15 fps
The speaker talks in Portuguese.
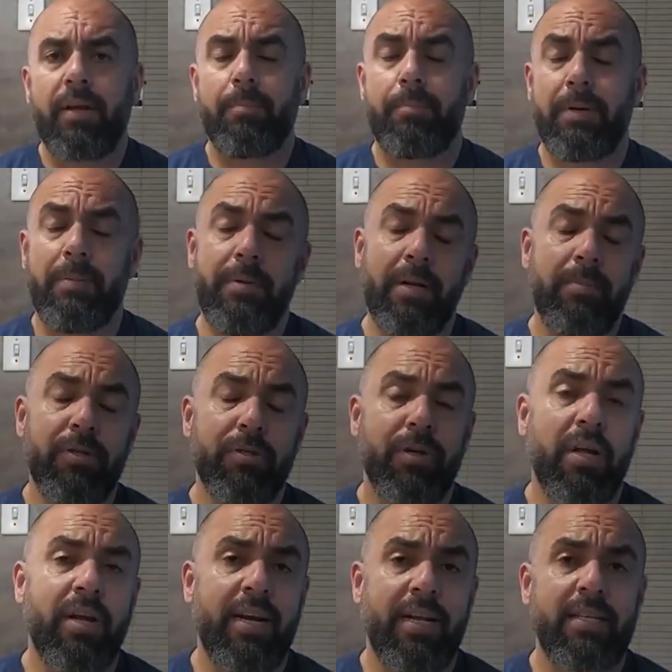primeiramente eu
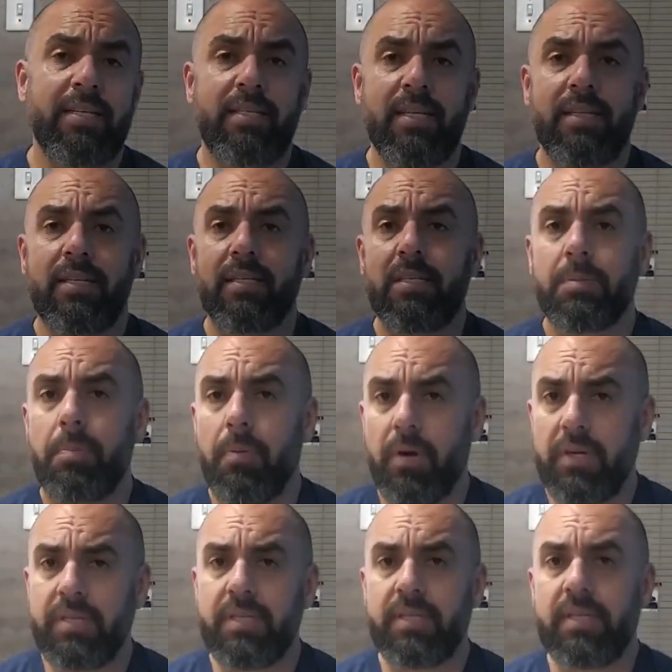quero agradecer a
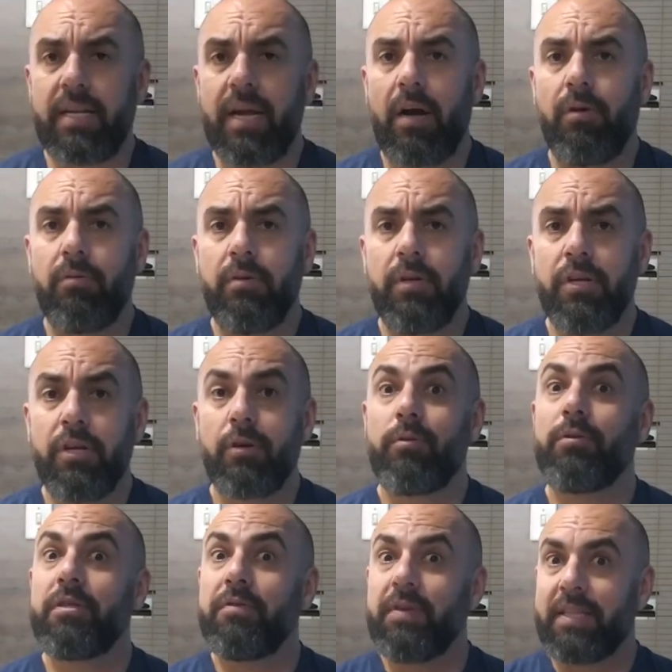Transportes Grau,
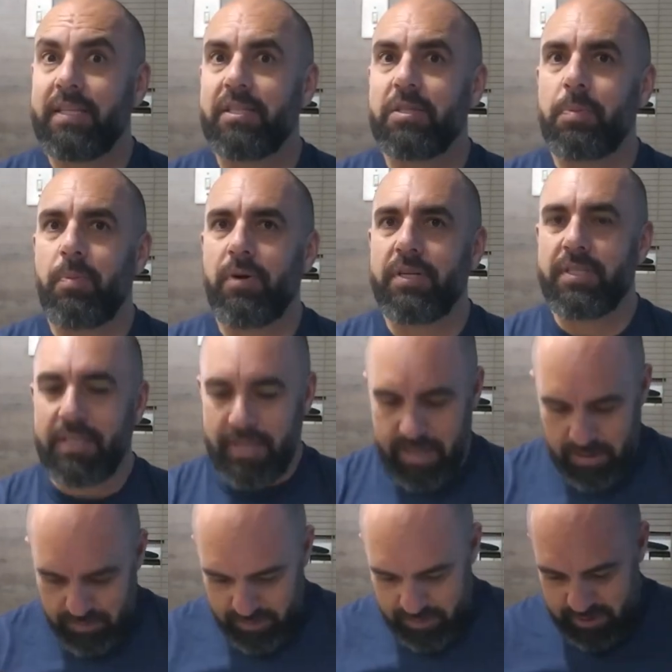inclusive a Transportes
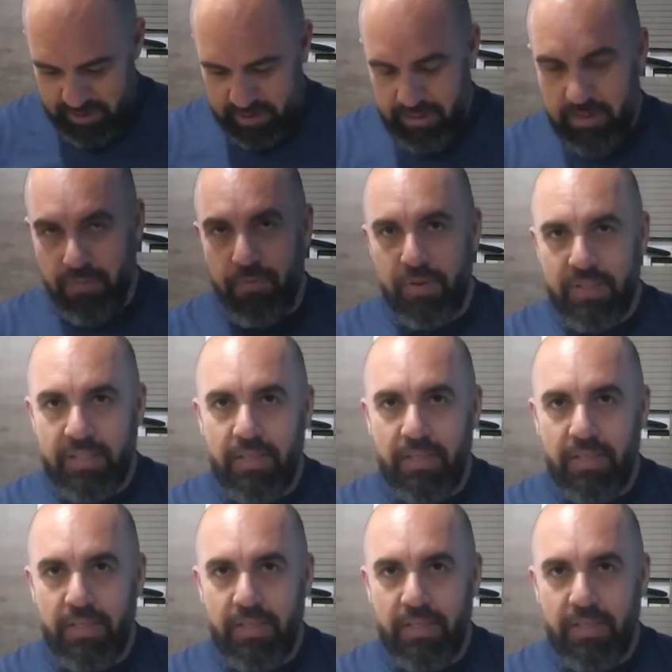Grau que fez